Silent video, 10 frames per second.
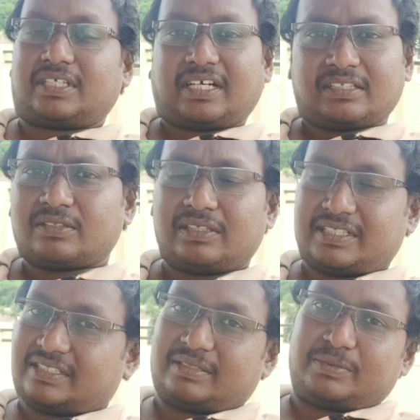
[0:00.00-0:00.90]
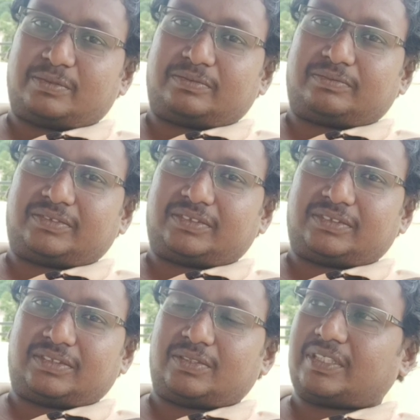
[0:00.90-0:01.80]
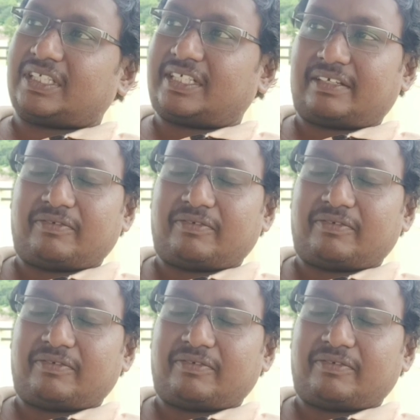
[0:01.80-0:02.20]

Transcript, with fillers: ఇది కందులు వేసాము ఓకే